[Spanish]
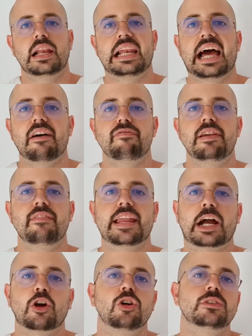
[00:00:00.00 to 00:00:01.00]
La
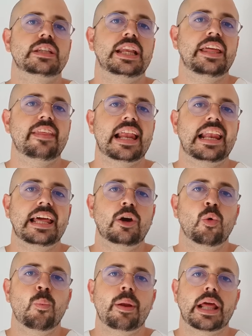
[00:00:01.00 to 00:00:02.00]
fibra contenida en las
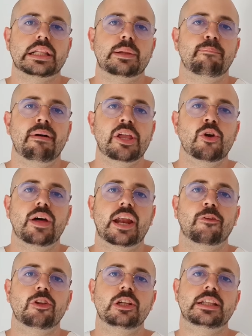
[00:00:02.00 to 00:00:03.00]
legumbres va a ayudar
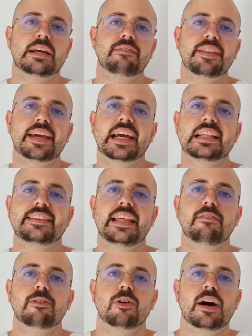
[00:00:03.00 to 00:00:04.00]
tu sistema
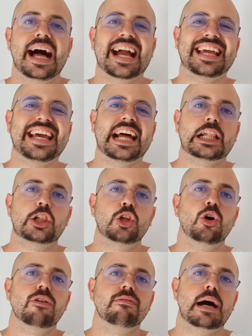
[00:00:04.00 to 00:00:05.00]
digestivo a que
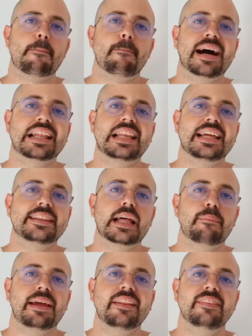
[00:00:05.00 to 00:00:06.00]
absorba más
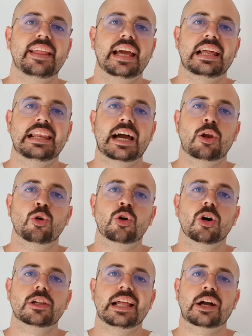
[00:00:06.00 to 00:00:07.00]
lentamente la
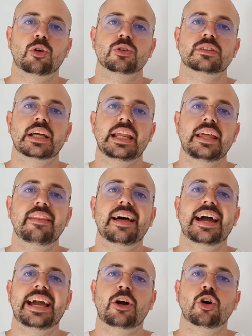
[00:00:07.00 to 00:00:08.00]
glucosa
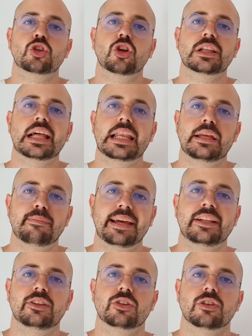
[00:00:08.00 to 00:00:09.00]
contenida en otros
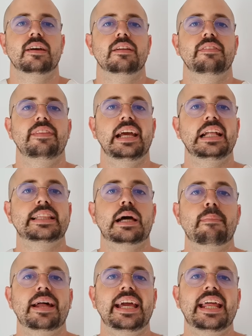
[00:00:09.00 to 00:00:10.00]
alimentos. De esta
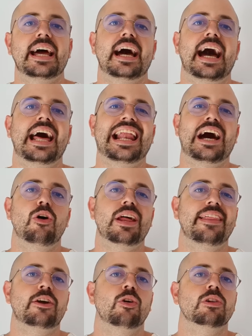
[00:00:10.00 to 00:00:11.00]
manera, a la hora
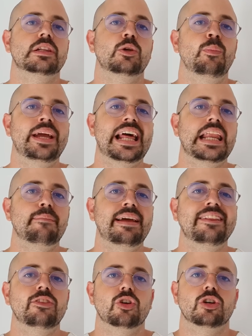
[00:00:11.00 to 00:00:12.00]
de consumir
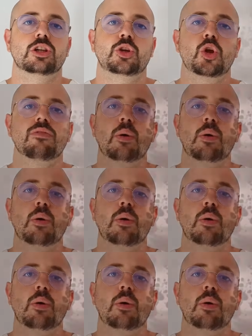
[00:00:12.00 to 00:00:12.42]
alimentos, no va a